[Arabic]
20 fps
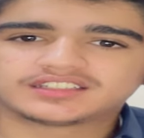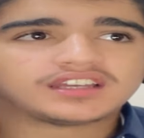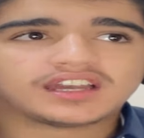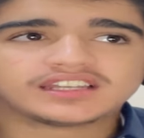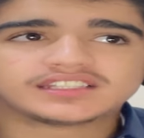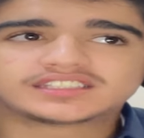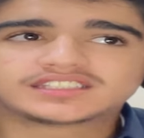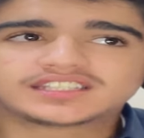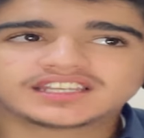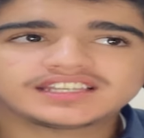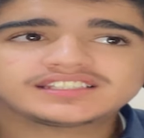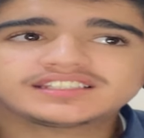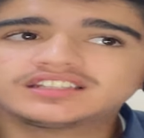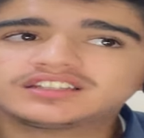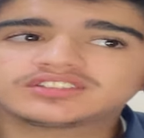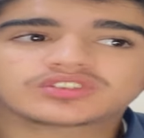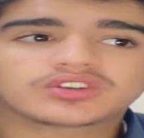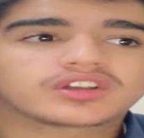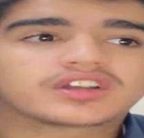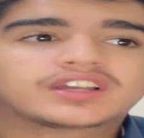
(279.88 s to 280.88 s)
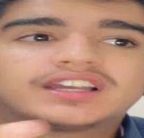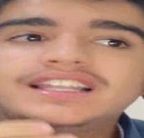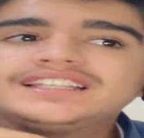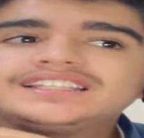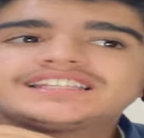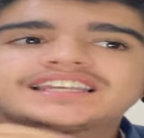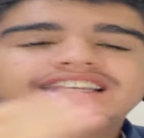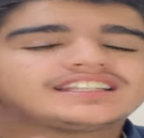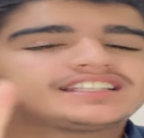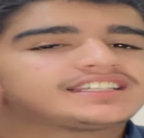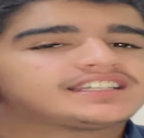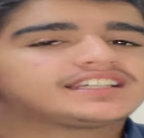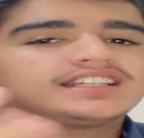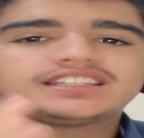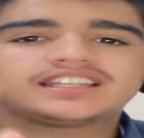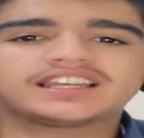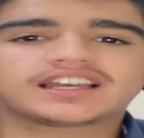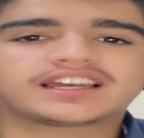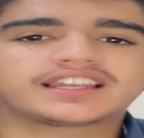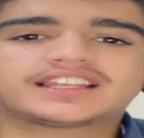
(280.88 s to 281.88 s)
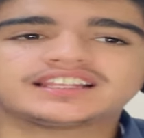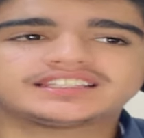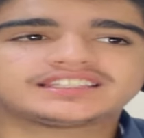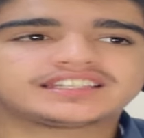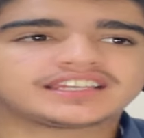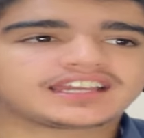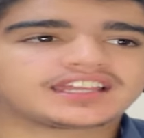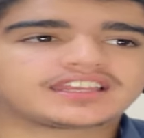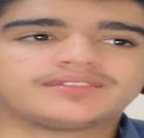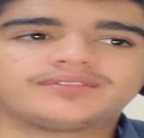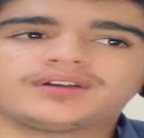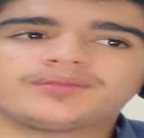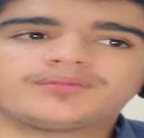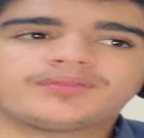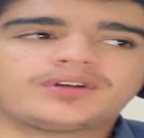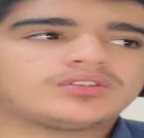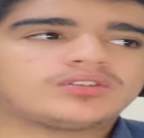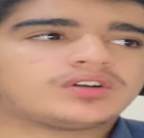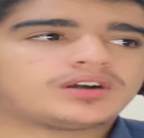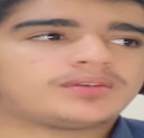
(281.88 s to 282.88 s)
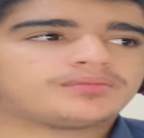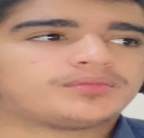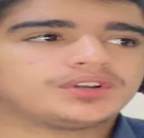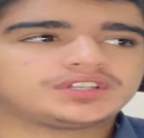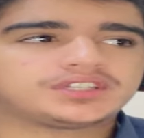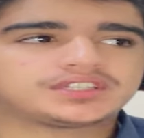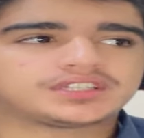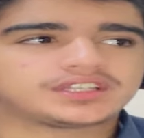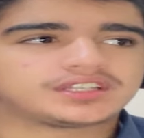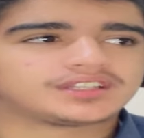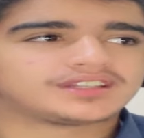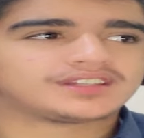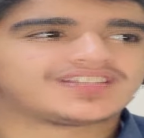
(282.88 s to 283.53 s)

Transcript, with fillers: الشاذلي عنده كل شيء كل شيء كل شيء غني كل شيء غني ما ما هو همه اي شيء